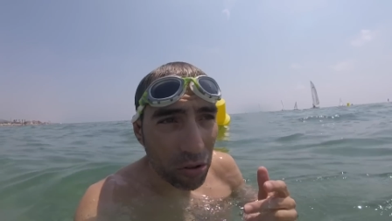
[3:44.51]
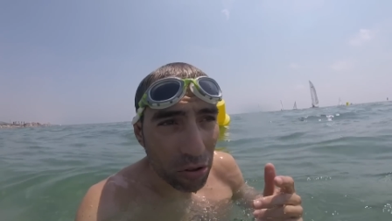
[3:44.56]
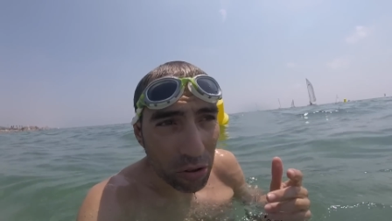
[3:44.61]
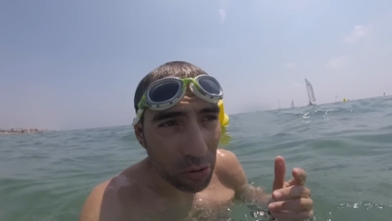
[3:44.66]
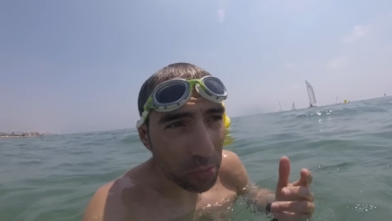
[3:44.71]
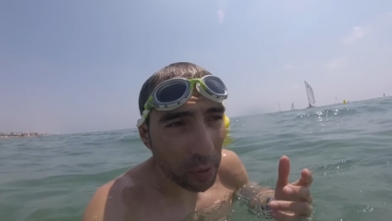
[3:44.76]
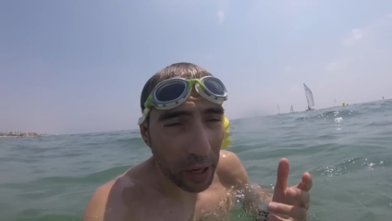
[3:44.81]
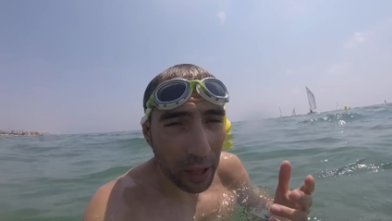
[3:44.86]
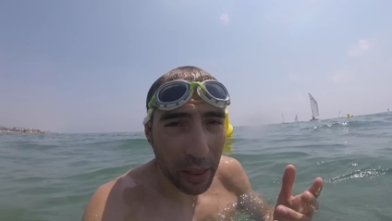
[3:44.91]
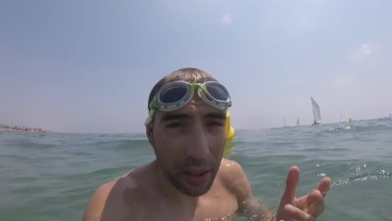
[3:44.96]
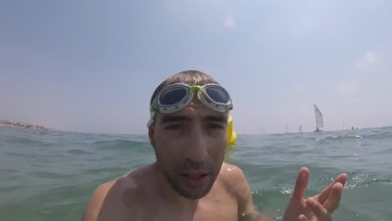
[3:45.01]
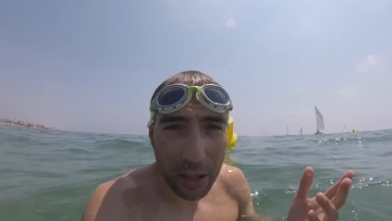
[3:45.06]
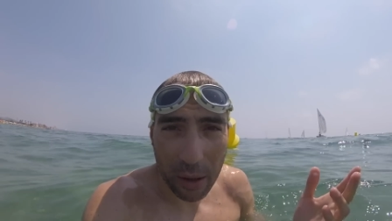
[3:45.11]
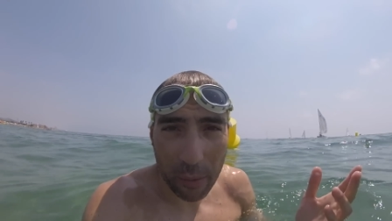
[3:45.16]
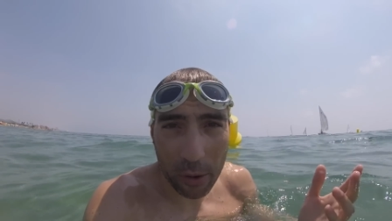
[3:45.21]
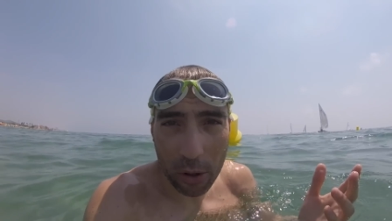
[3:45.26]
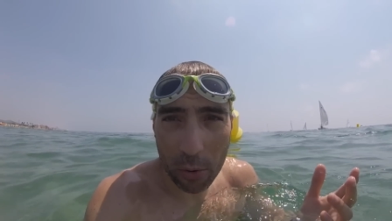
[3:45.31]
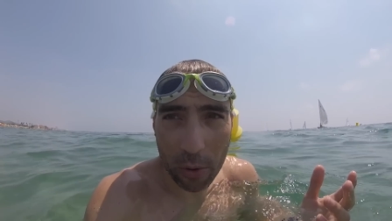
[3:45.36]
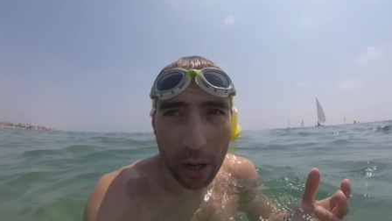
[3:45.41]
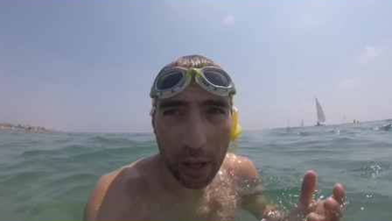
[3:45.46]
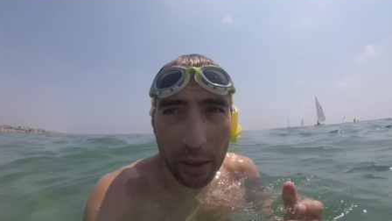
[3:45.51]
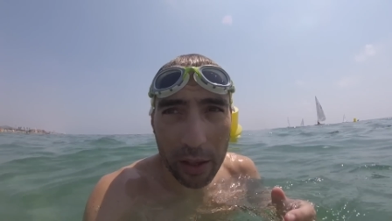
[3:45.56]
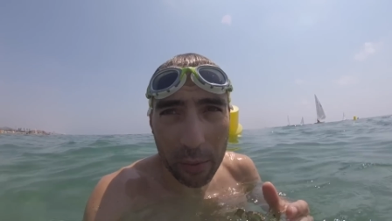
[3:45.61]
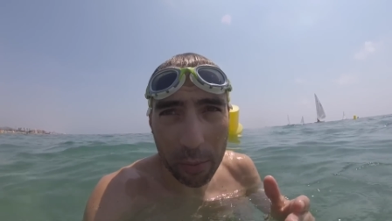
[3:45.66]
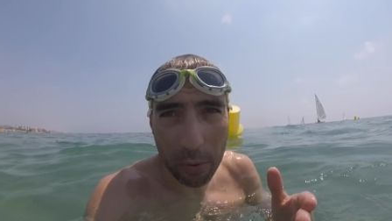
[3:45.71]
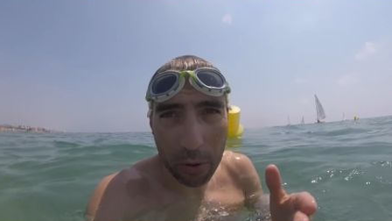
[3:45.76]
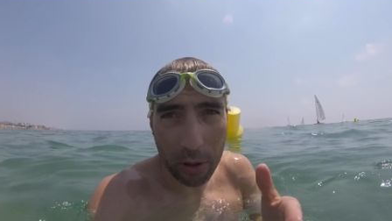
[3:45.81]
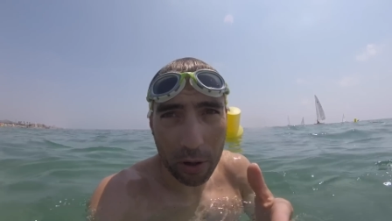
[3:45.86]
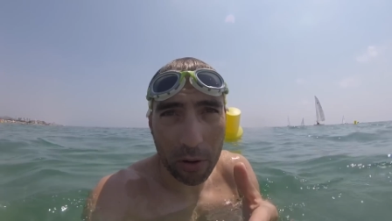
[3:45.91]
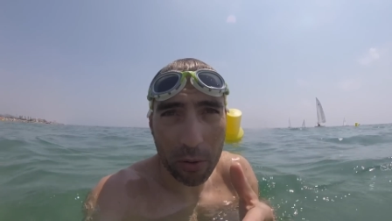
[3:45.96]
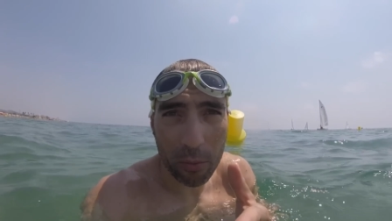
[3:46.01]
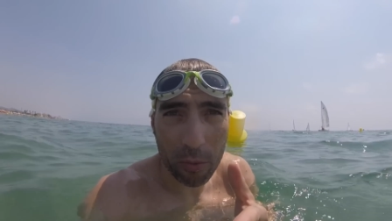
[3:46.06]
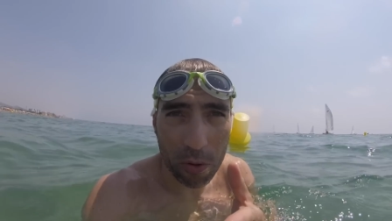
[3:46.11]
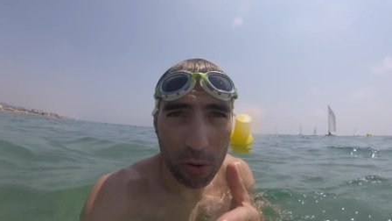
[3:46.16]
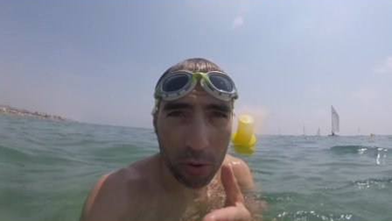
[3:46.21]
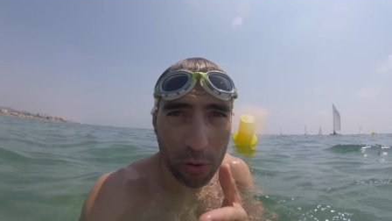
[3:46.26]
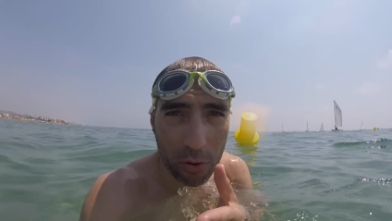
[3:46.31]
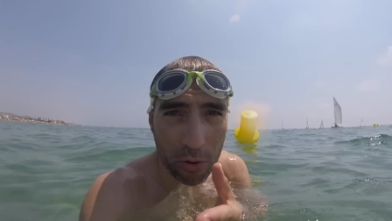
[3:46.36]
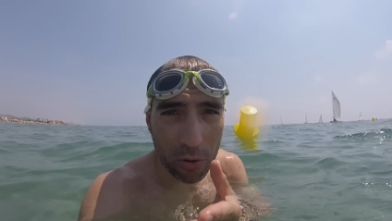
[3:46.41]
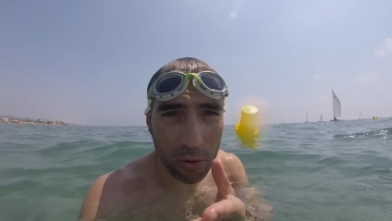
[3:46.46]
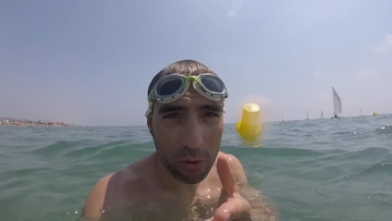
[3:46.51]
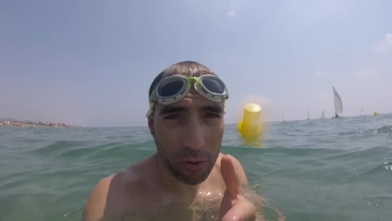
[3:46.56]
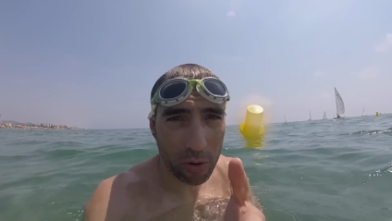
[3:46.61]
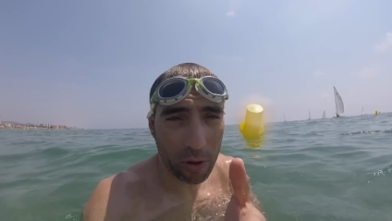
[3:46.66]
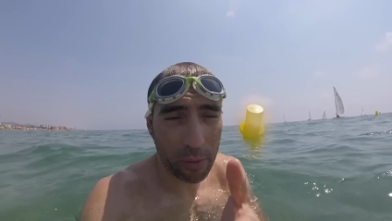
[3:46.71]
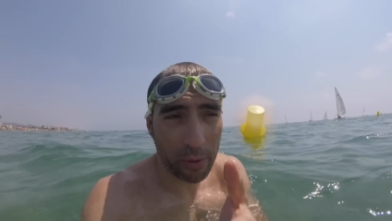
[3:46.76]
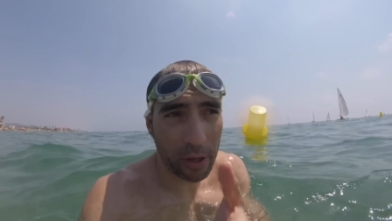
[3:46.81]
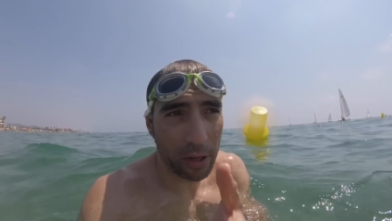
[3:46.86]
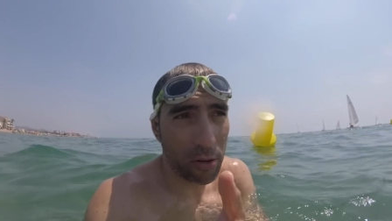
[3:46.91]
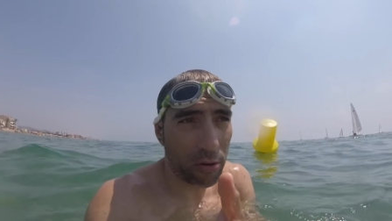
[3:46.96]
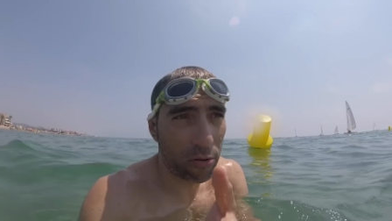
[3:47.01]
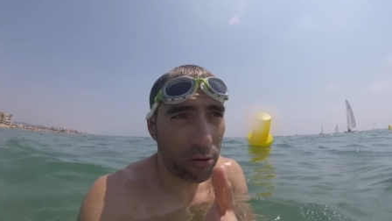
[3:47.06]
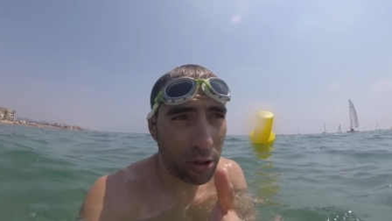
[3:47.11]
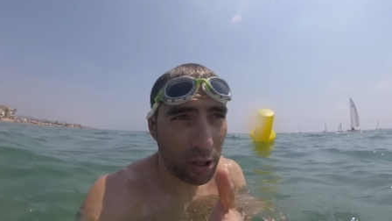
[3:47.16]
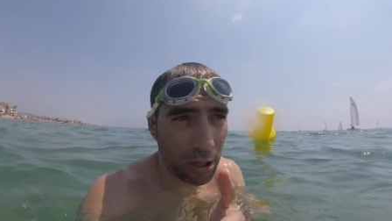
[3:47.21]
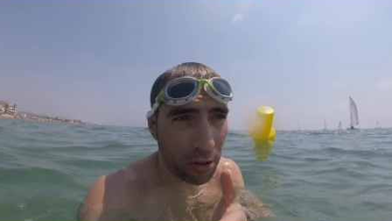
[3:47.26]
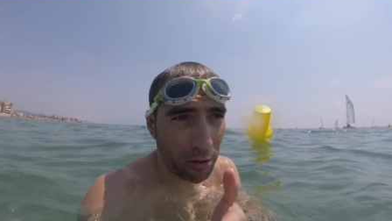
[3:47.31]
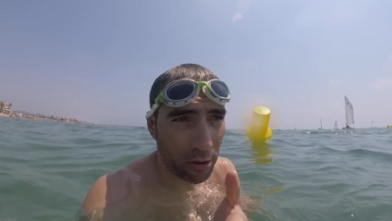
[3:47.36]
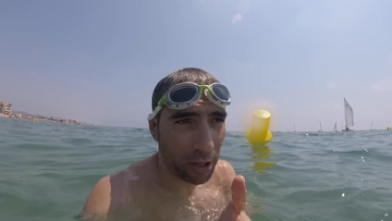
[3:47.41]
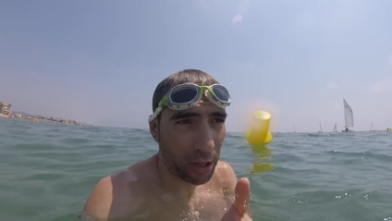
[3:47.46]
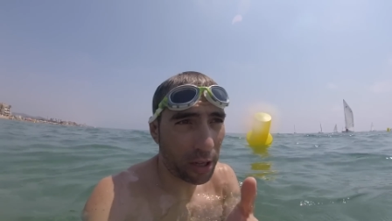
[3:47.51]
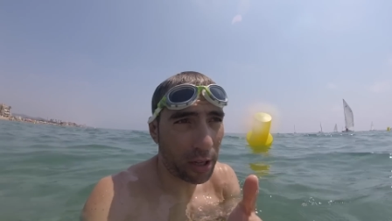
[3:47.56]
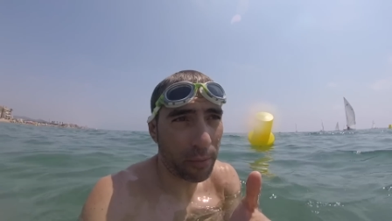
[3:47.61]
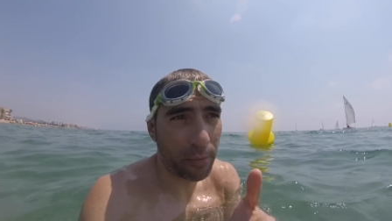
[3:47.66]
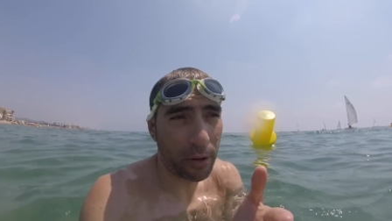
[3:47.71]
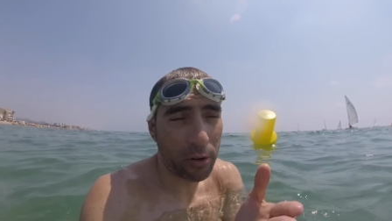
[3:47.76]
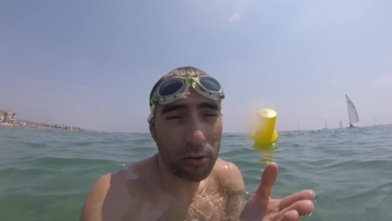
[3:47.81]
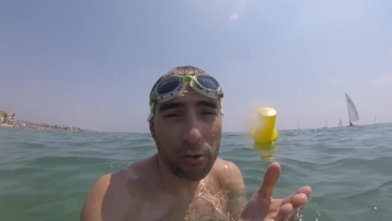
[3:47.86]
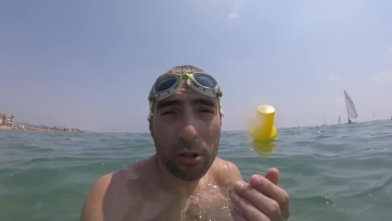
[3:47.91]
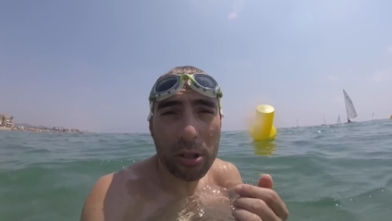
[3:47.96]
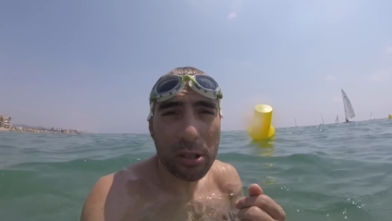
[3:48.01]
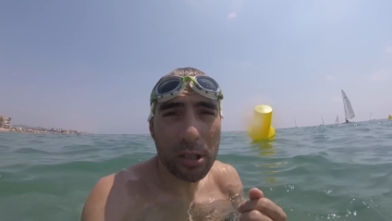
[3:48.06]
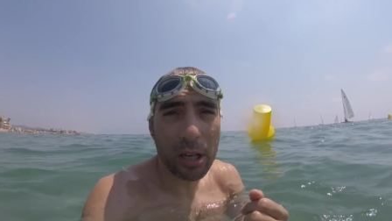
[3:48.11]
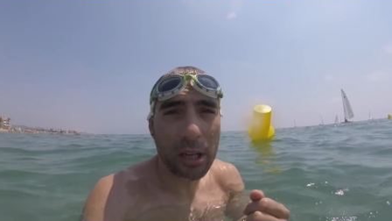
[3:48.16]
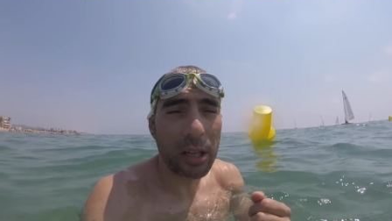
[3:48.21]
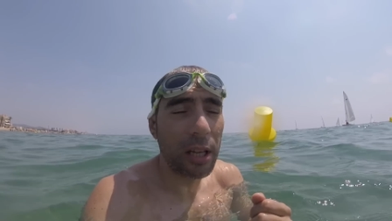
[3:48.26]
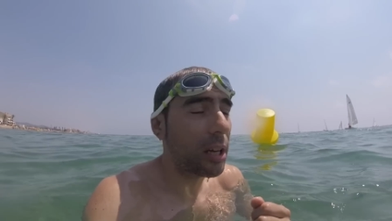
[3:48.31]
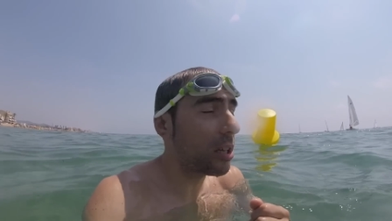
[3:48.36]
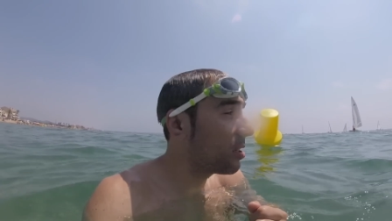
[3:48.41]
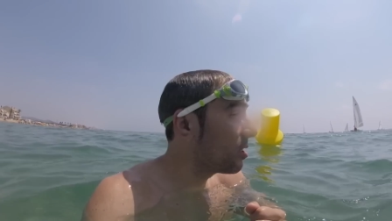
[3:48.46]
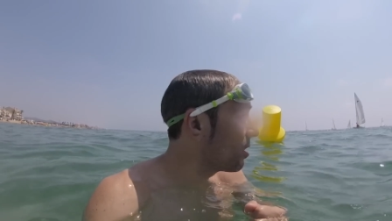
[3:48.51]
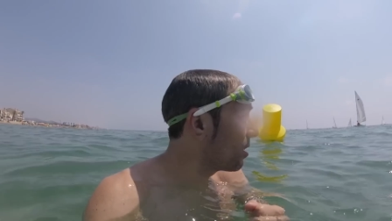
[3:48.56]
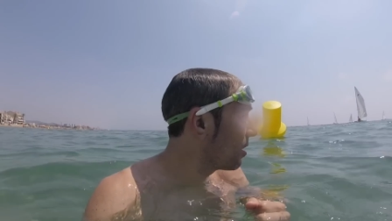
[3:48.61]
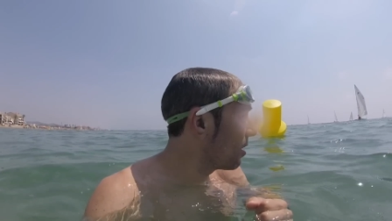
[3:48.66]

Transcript: si nos parece también lo voy a hacer porque como no todavía no sé lo que me contestaríais,